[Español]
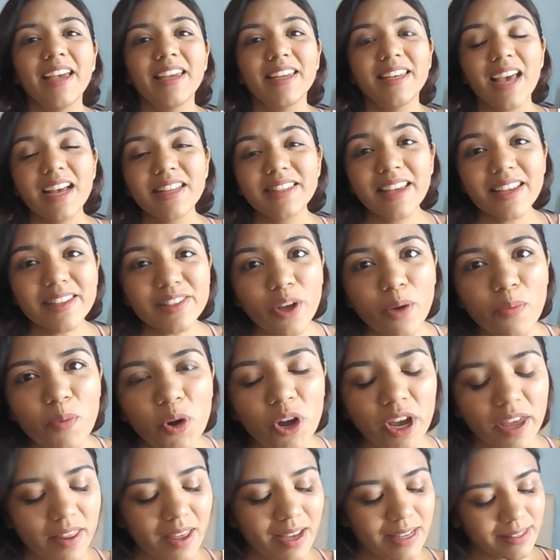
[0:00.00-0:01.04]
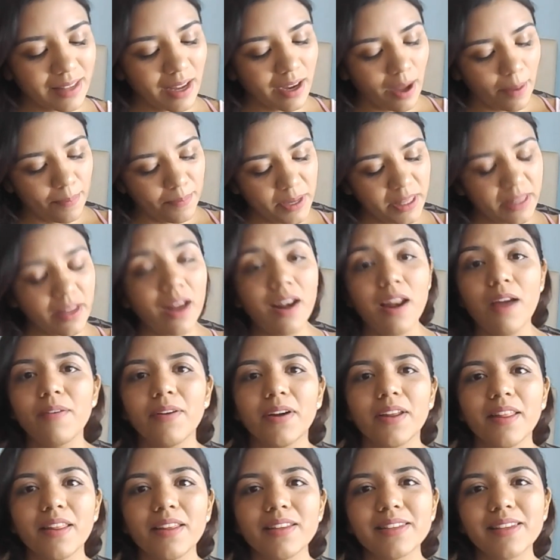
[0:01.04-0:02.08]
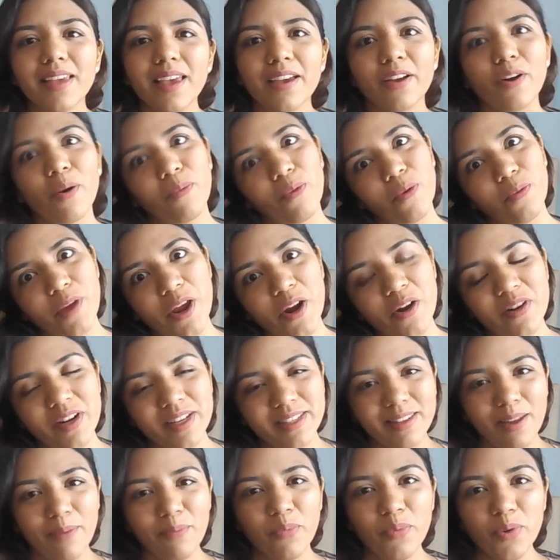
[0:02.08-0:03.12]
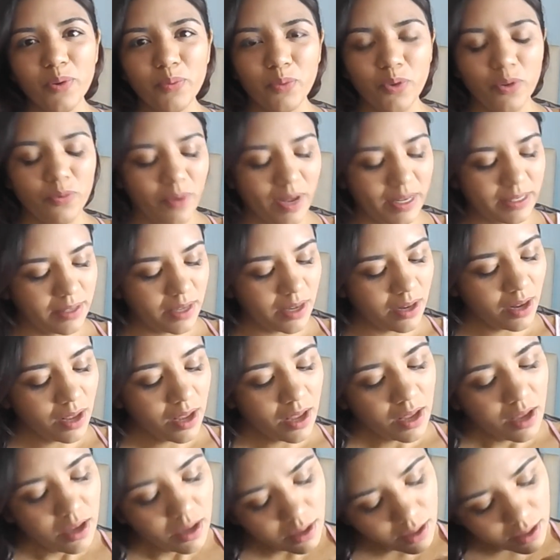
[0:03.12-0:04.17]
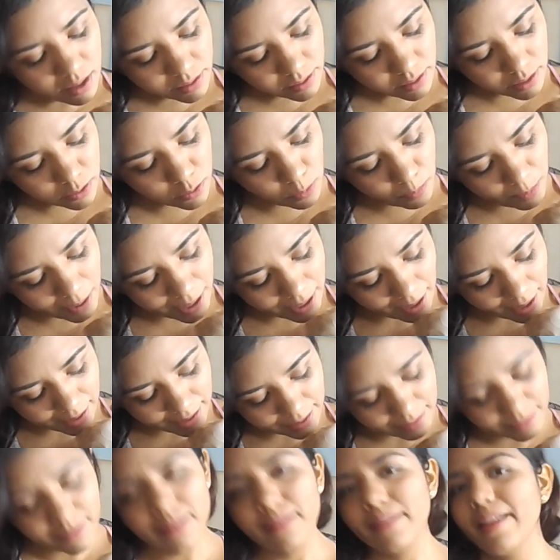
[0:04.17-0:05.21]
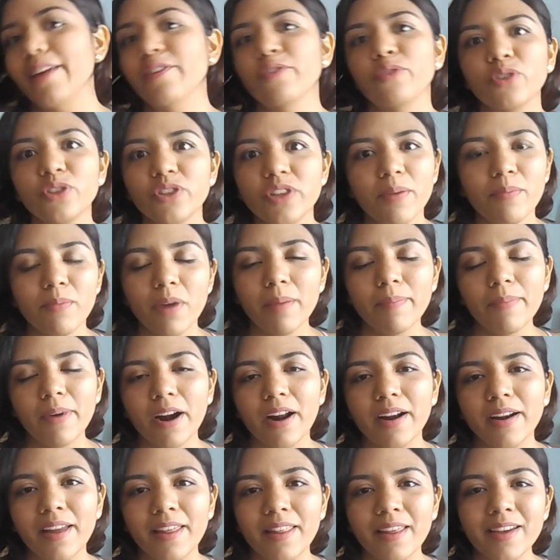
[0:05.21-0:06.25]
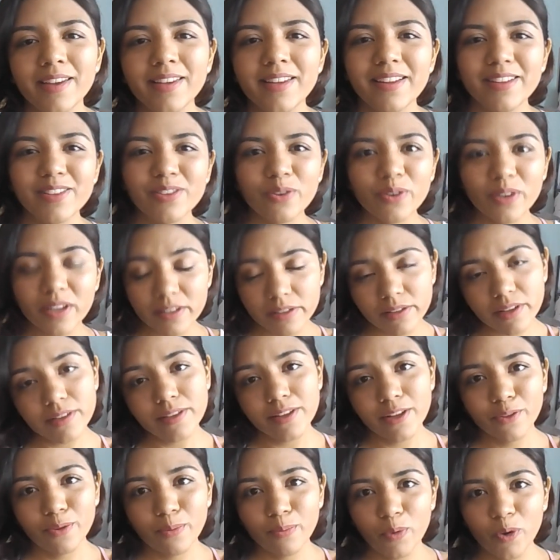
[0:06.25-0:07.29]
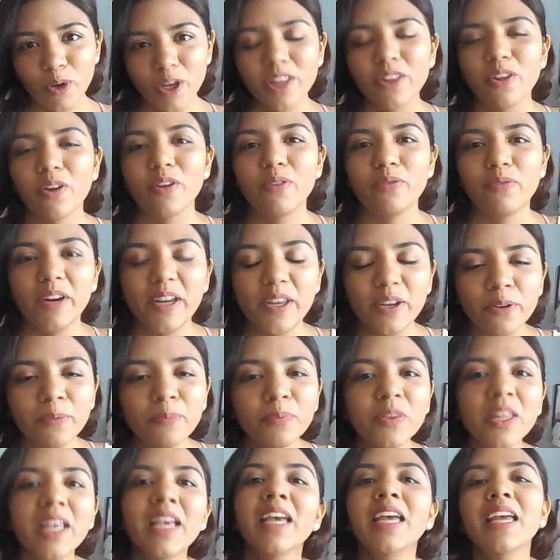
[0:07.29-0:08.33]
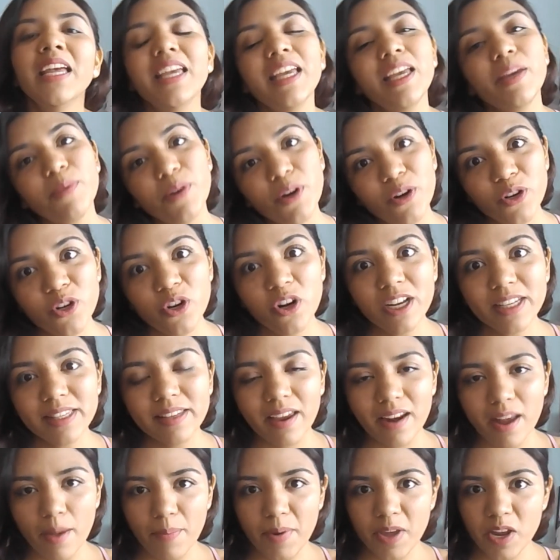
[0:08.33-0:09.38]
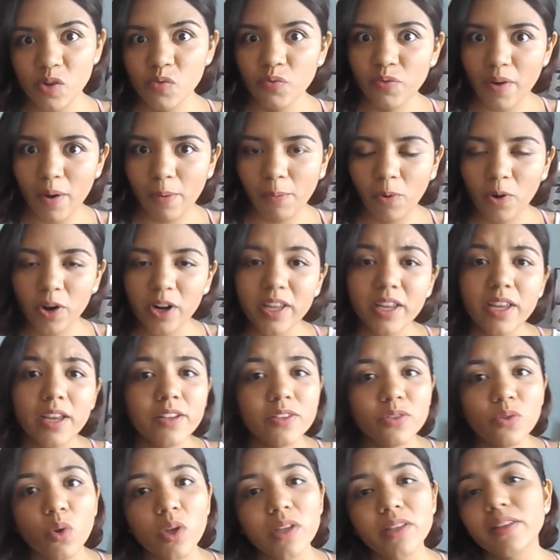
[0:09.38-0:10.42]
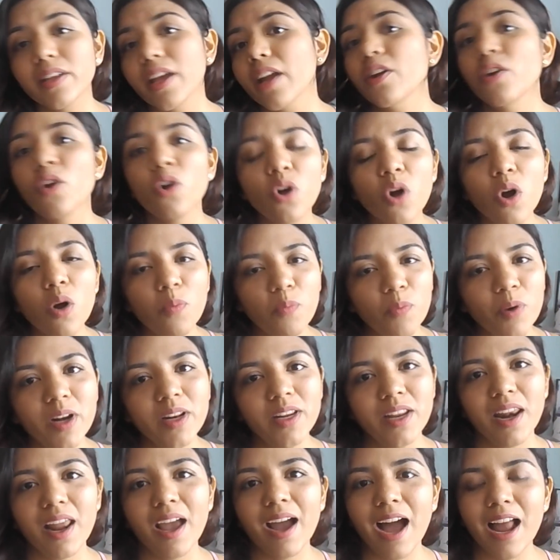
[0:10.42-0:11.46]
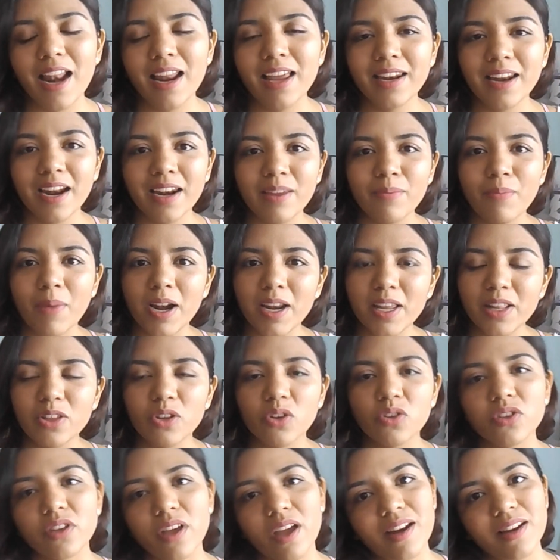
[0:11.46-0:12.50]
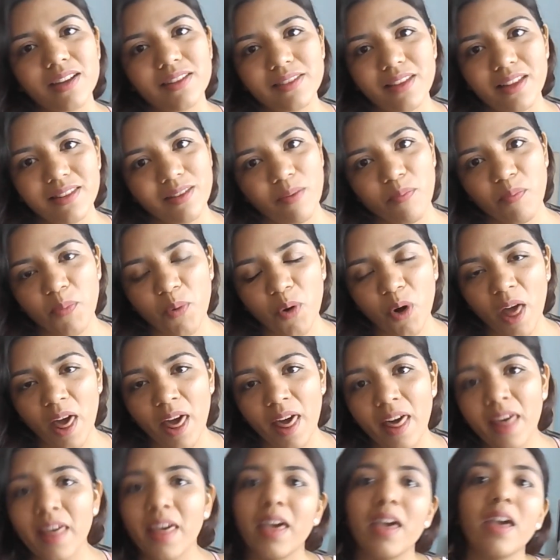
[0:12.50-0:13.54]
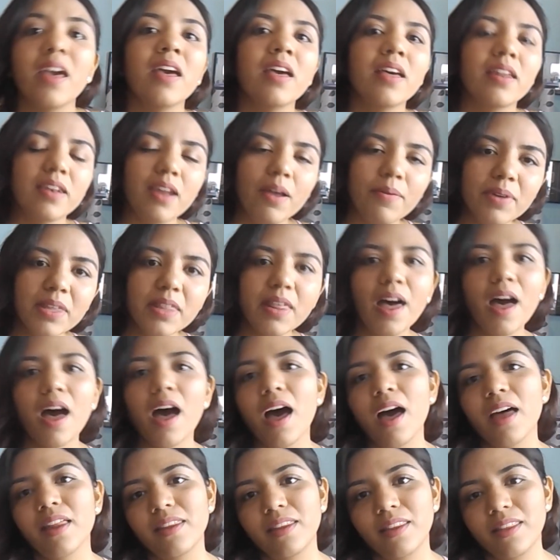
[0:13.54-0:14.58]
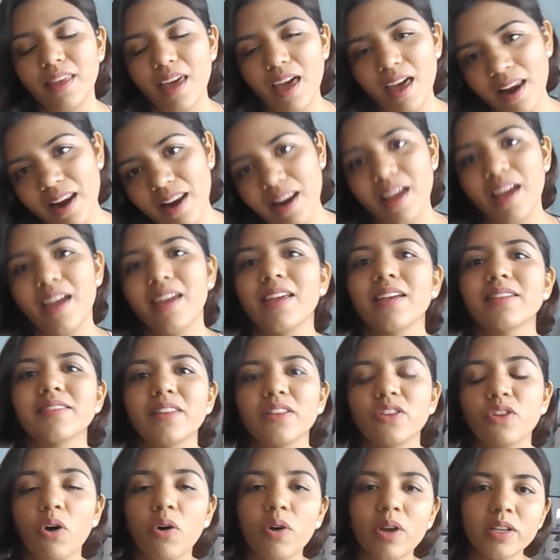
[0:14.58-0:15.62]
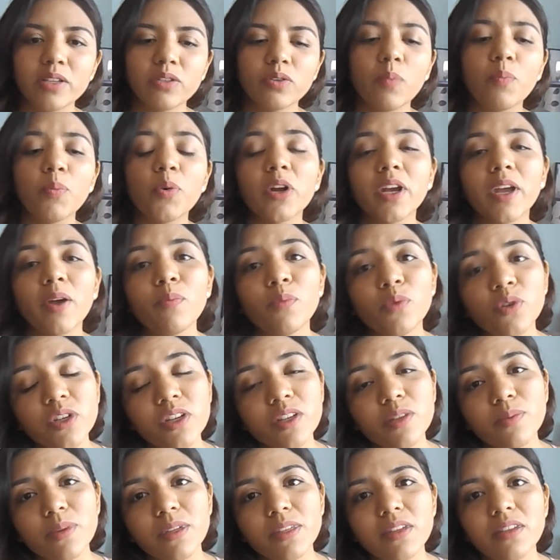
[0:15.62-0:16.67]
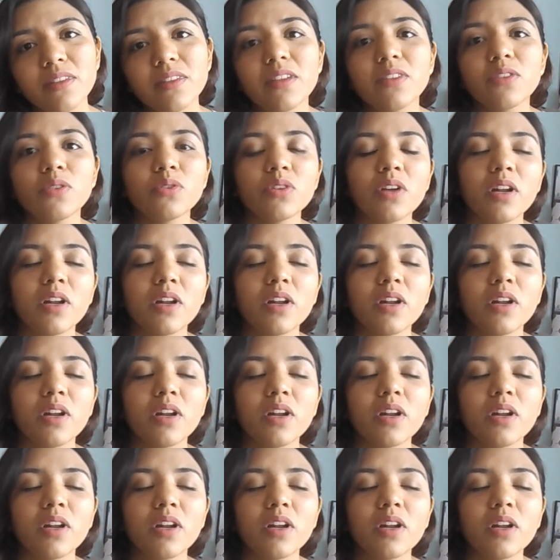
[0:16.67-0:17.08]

Y así es como queda esta capita, la verdad es que como vieron está muy muy fácil y está súper calientita, no tiembla para nada y eso que está haciendo un poquito de frío. Y bueno, yo les quería pedir un favor y eso es que no compren y regalen animalitos en esta temporada de Navidad y Día de Reyes y todo eso, porque muchas veces esos